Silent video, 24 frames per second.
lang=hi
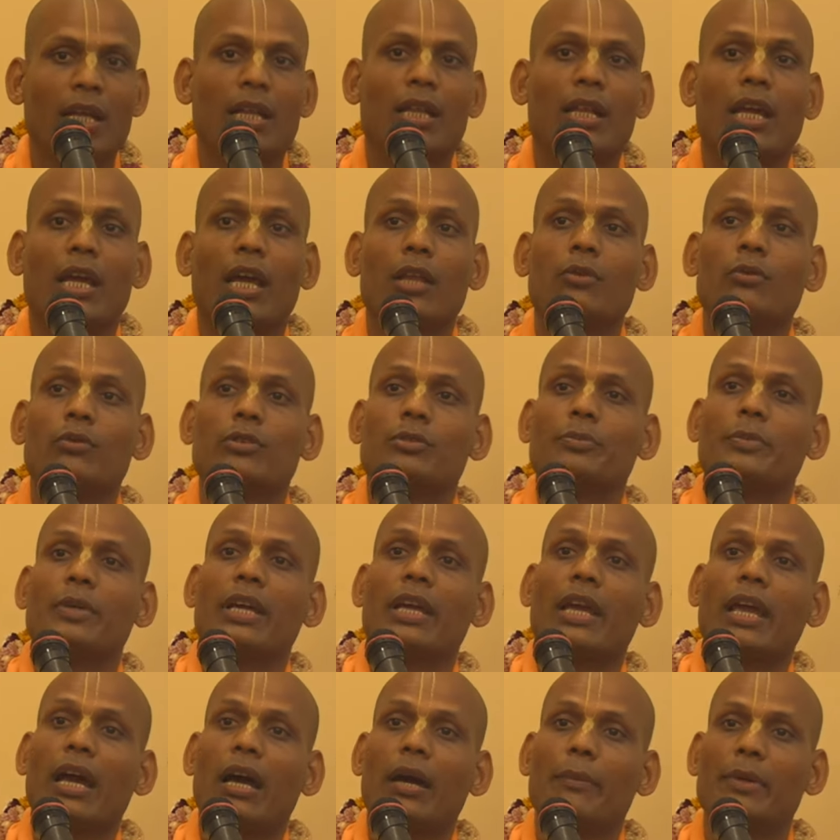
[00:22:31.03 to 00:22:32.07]
लेकिन उसमें
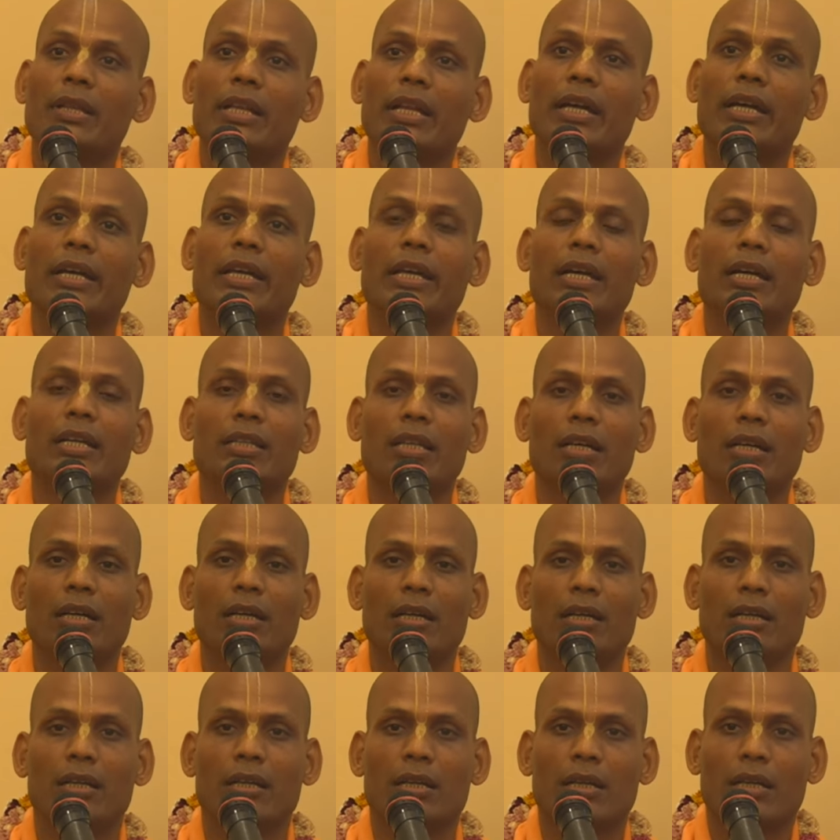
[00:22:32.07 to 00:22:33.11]
क्या मिलाया गया था
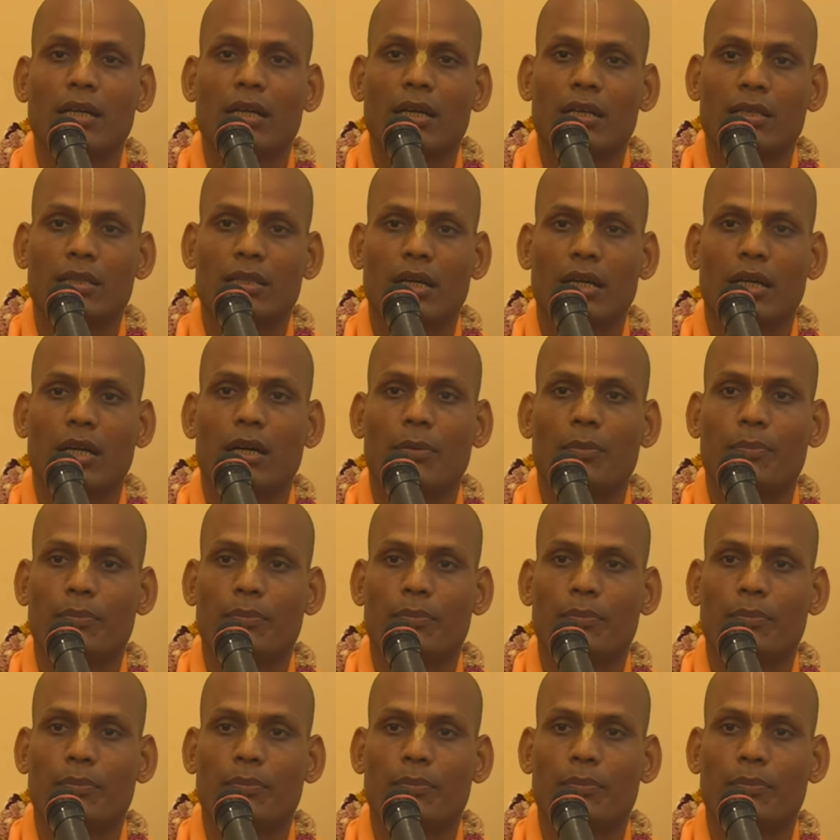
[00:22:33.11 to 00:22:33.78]
ना